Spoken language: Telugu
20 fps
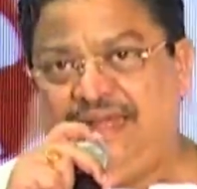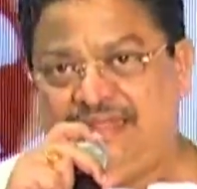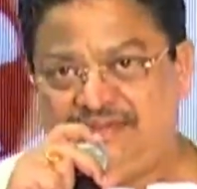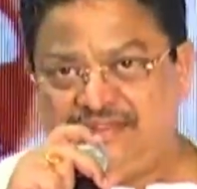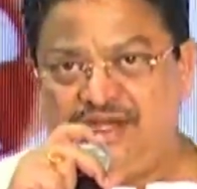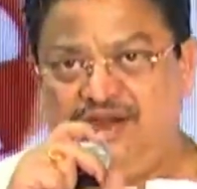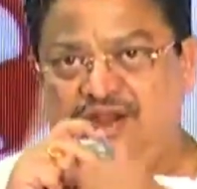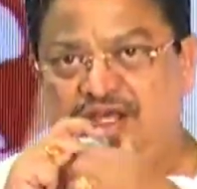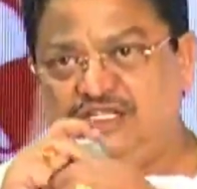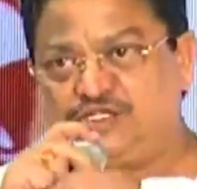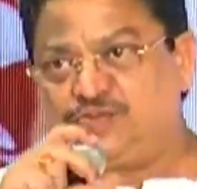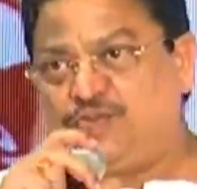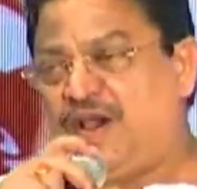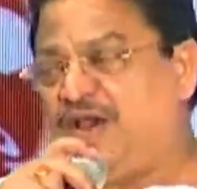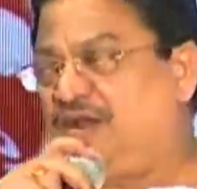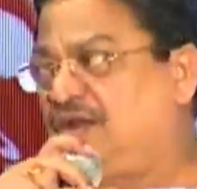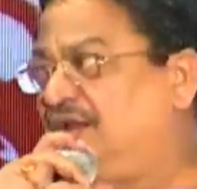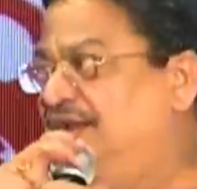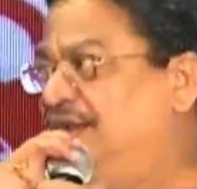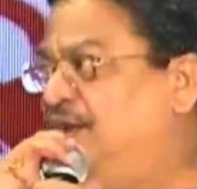అతనిలో ఆ
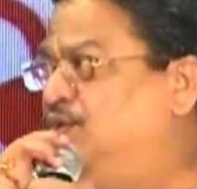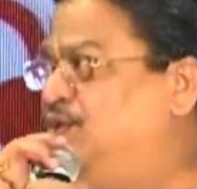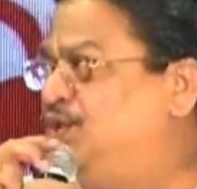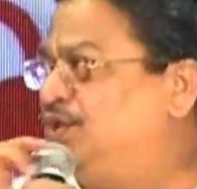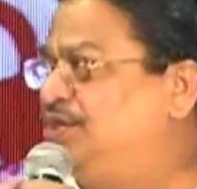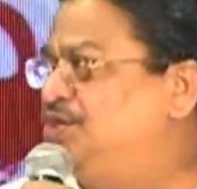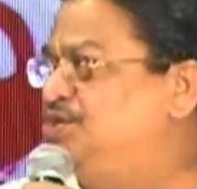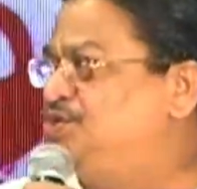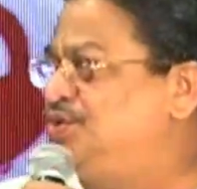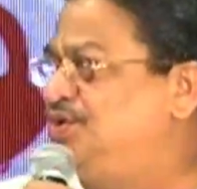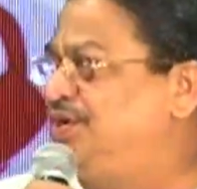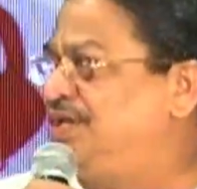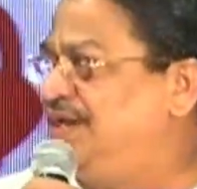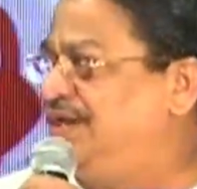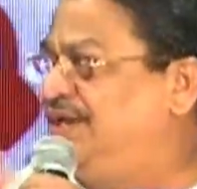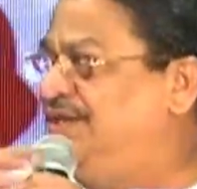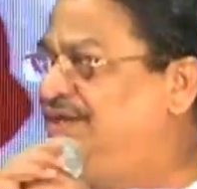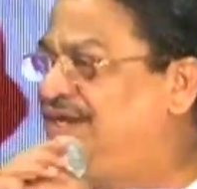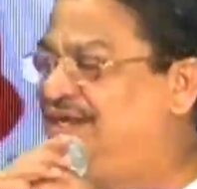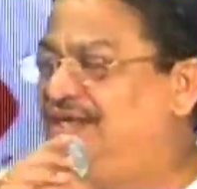స్పార్క్నే
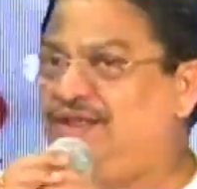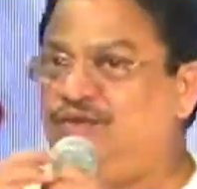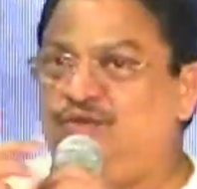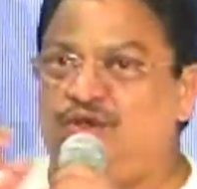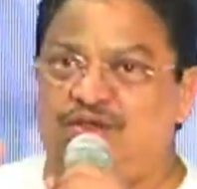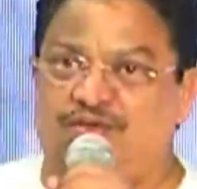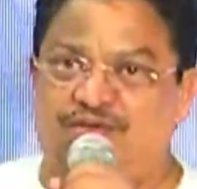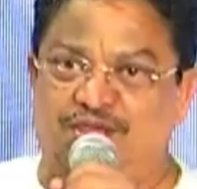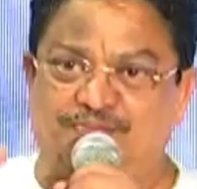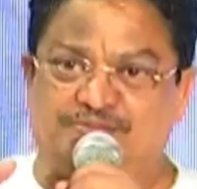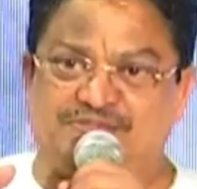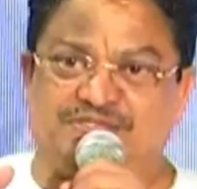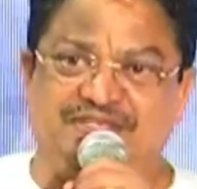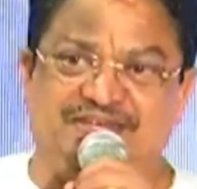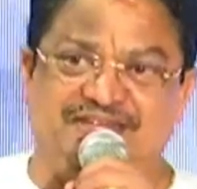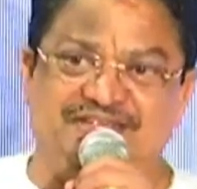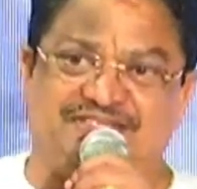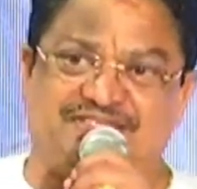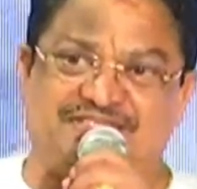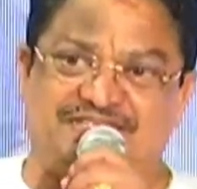గుర్తించుంటారు ఎందుకంటే ఒక వెబ్
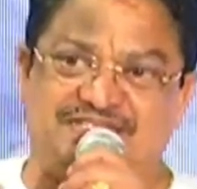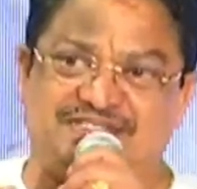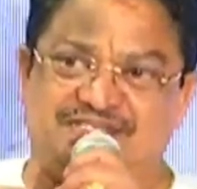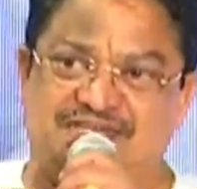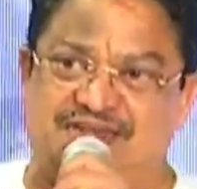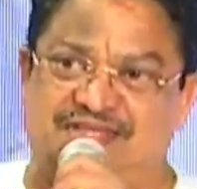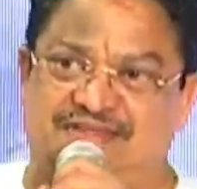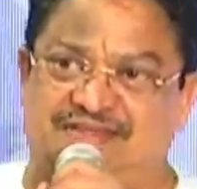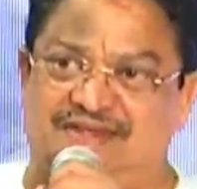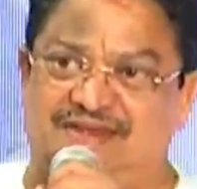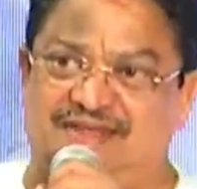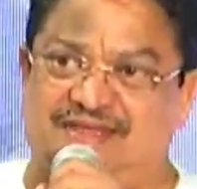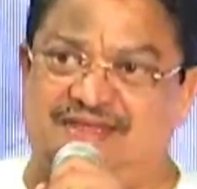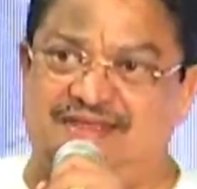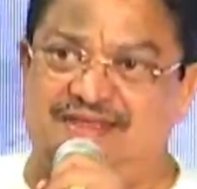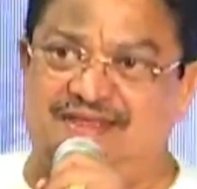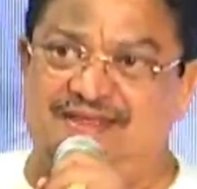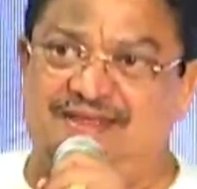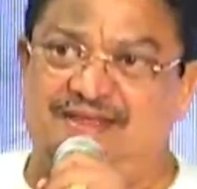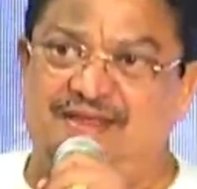సిరీస్ చేసిన
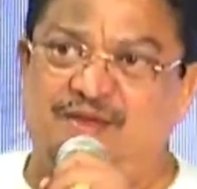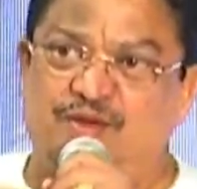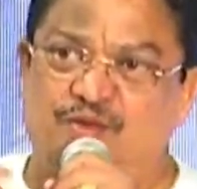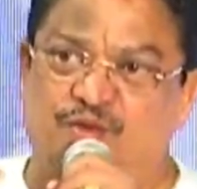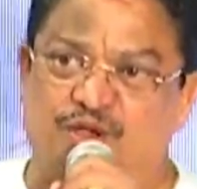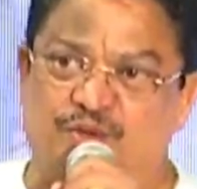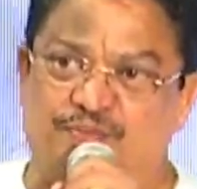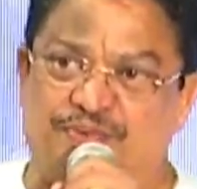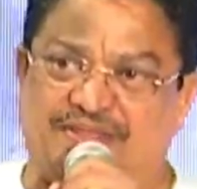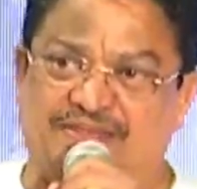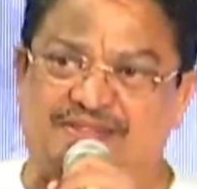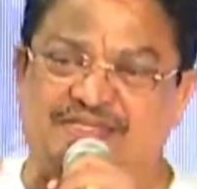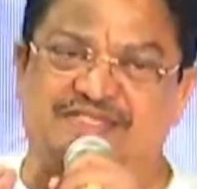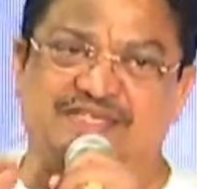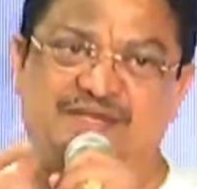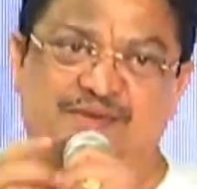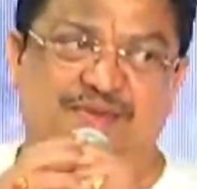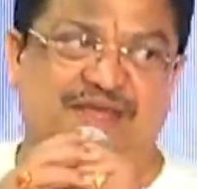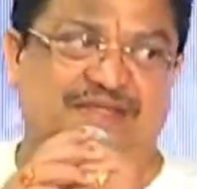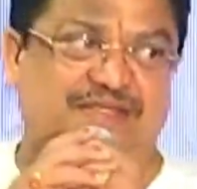అతనికి ఒక పెద్ద
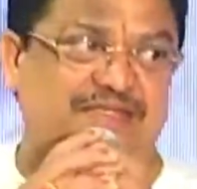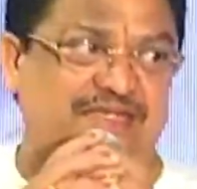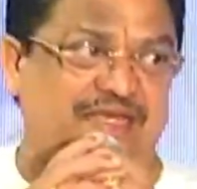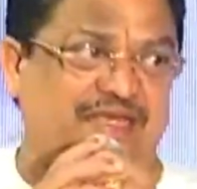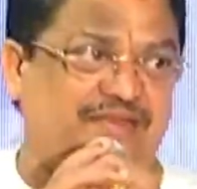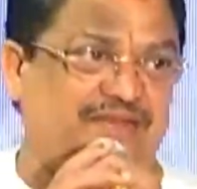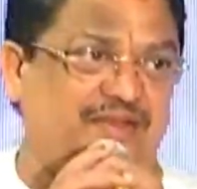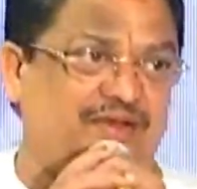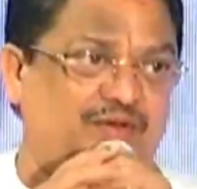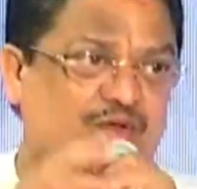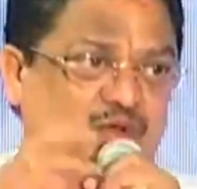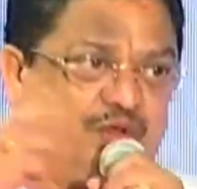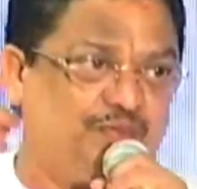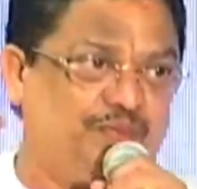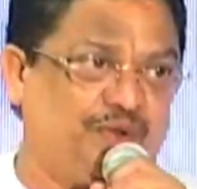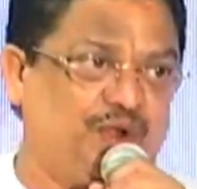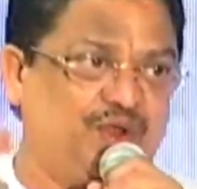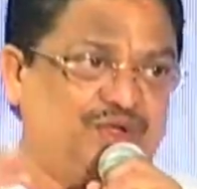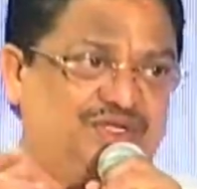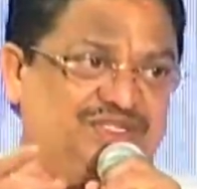సినిమా చేద్దాం ఒక
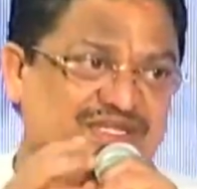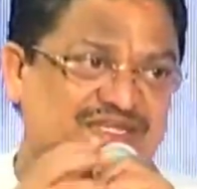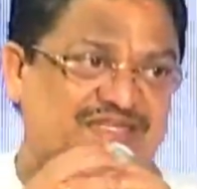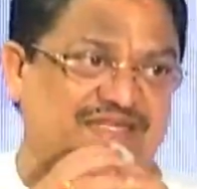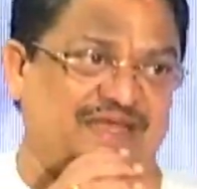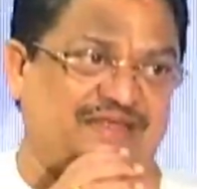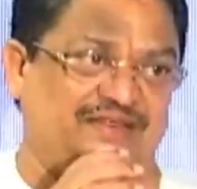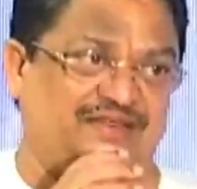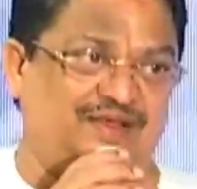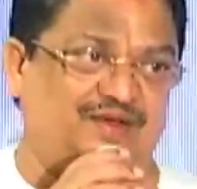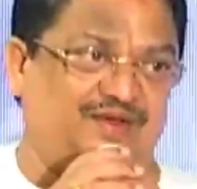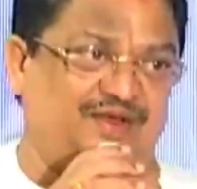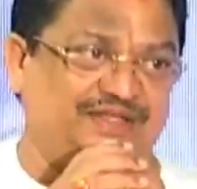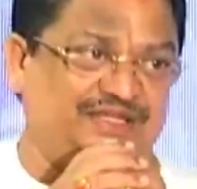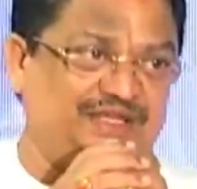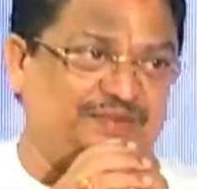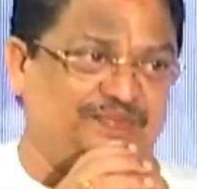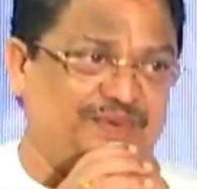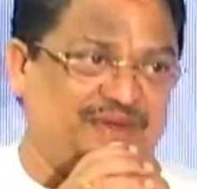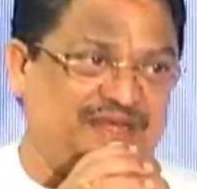ప్రొడక్షన్ చేద్దాం
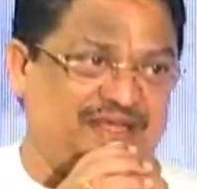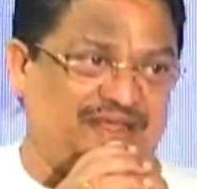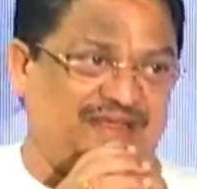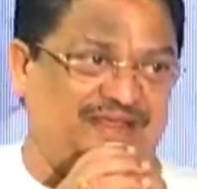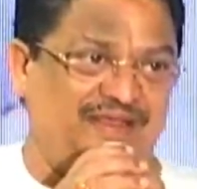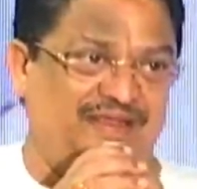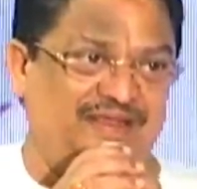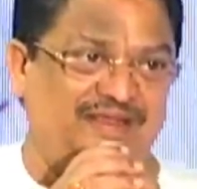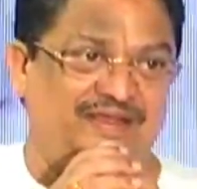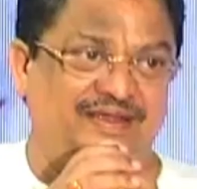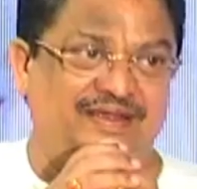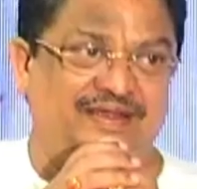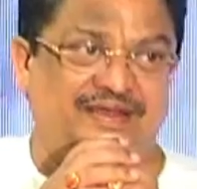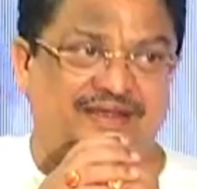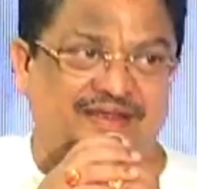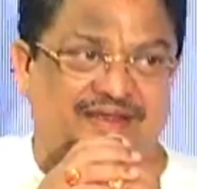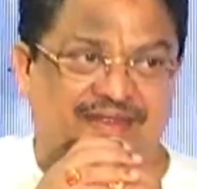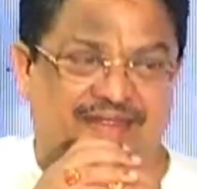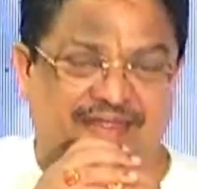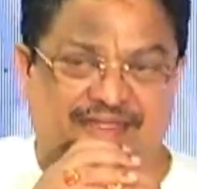అని చెప్పి
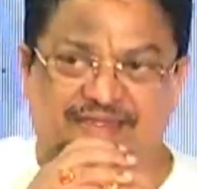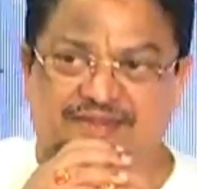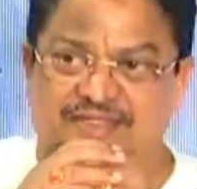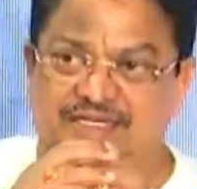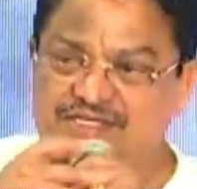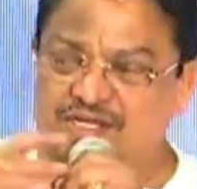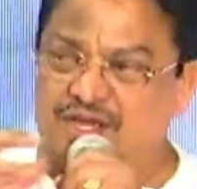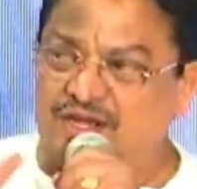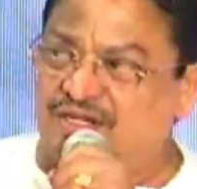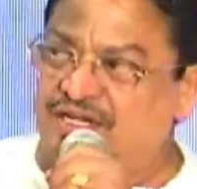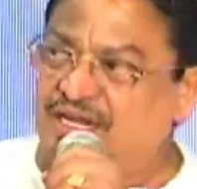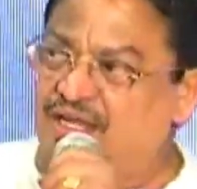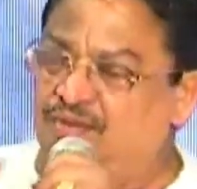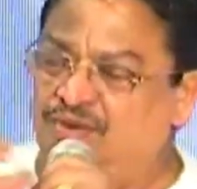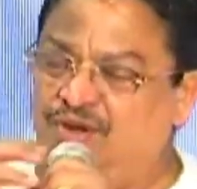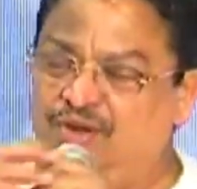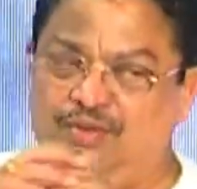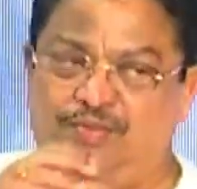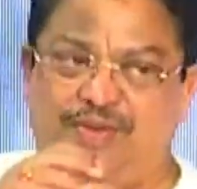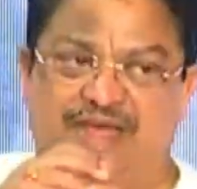ఇంత షార్ట్
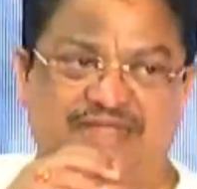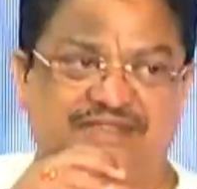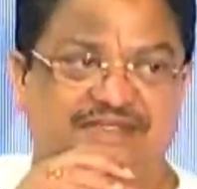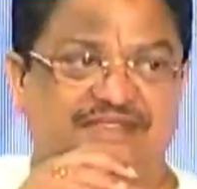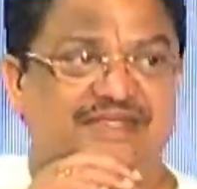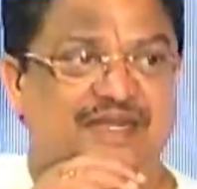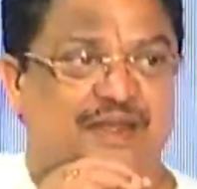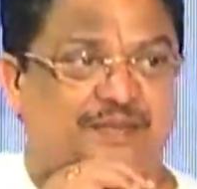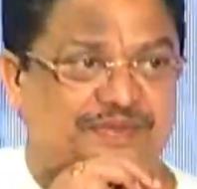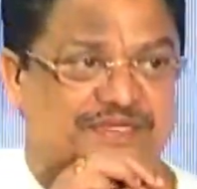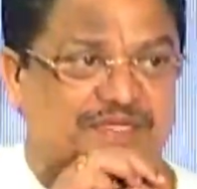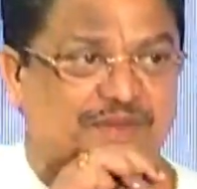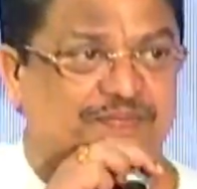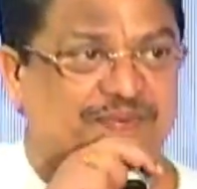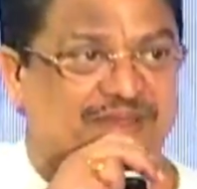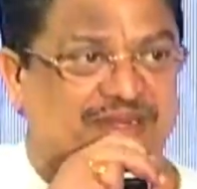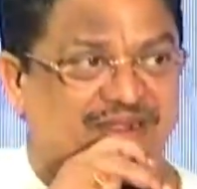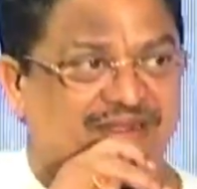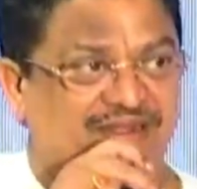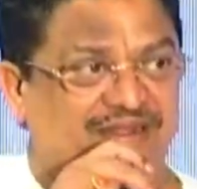టైంలో బాధ్యతలు
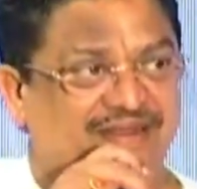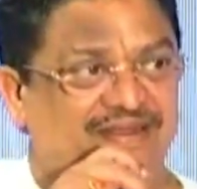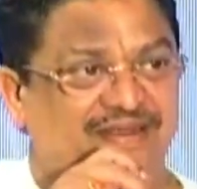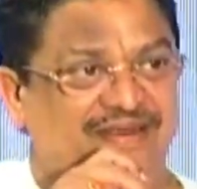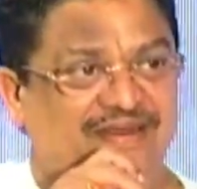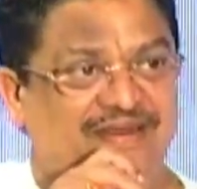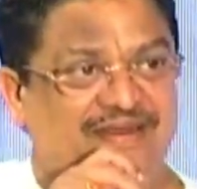అప్పచెప్పారంటే